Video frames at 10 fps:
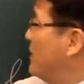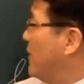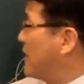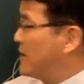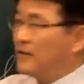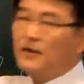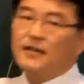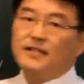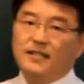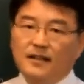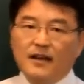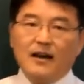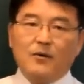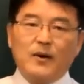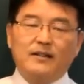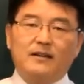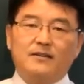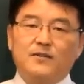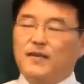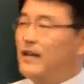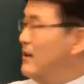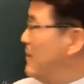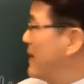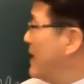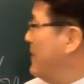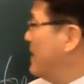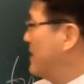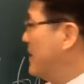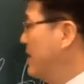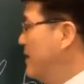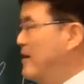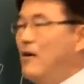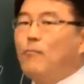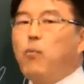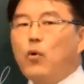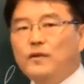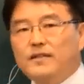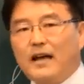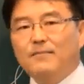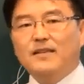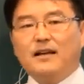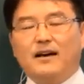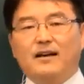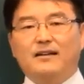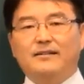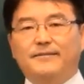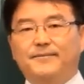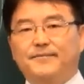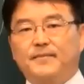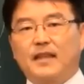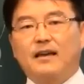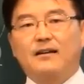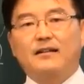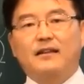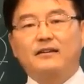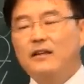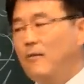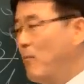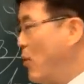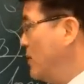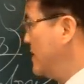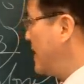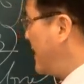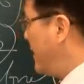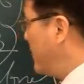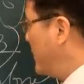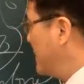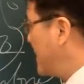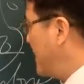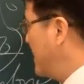여기서 실행하고 한다는 거죠. 예를 말하면 본사입니다. 태어난다면 본사예요. 본사.